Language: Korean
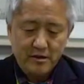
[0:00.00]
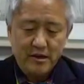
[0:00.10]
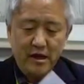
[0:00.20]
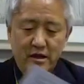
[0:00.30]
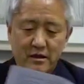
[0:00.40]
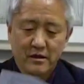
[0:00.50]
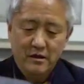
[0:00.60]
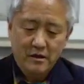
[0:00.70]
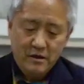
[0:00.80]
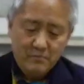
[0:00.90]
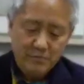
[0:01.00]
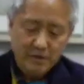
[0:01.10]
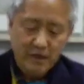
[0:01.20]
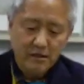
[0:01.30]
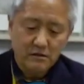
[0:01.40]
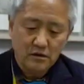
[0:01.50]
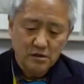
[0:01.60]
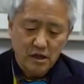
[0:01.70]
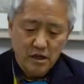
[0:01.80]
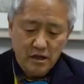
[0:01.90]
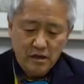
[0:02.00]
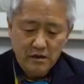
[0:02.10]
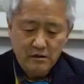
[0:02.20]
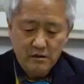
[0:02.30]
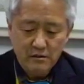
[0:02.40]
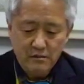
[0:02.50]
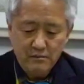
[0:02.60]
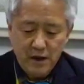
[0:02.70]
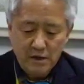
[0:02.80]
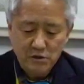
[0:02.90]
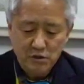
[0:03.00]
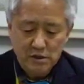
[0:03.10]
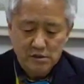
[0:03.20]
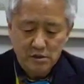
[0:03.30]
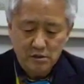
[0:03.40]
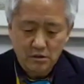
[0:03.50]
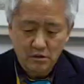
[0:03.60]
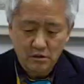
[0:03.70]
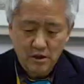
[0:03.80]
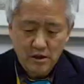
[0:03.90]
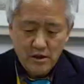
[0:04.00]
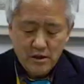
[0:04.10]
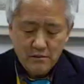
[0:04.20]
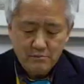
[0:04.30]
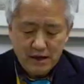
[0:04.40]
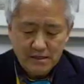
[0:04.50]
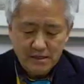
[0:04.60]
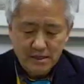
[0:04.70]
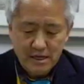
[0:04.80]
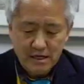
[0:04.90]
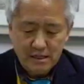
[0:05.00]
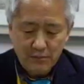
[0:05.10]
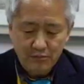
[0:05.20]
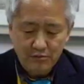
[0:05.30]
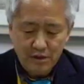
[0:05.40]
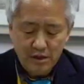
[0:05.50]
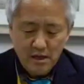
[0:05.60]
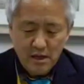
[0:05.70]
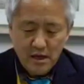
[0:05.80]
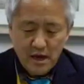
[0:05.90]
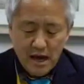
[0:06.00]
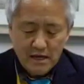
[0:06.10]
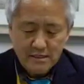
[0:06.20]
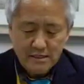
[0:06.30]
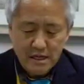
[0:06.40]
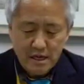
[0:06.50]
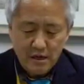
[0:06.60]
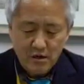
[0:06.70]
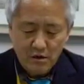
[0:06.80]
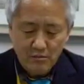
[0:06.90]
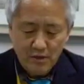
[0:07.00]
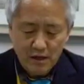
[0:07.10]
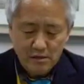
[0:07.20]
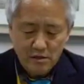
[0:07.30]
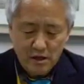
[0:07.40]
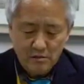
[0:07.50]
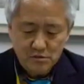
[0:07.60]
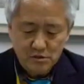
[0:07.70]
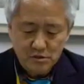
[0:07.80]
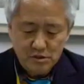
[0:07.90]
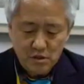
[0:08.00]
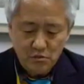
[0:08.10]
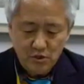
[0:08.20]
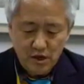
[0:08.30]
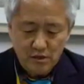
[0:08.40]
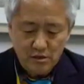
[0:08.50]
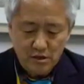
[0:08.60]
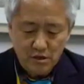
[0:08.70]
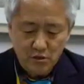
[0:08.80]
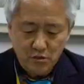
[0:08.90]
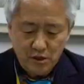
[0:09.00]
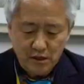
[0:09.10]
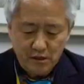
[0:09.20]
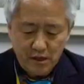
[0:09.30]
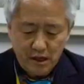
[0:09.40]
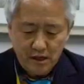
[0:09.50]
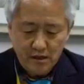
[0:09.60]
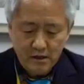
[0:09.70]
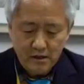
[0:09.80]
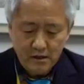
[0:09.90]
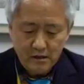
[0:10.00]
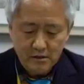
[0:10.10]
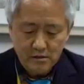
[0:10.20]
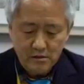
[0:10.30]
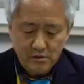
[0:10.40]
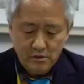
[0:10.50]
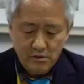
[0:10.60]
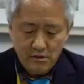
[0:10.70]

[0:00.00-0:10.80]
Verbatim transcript: 네, 밑에는 어제 방송했었던 바스키아 작품이 아시아 경매 서양미술 최고가를 기록을 했다. 그래서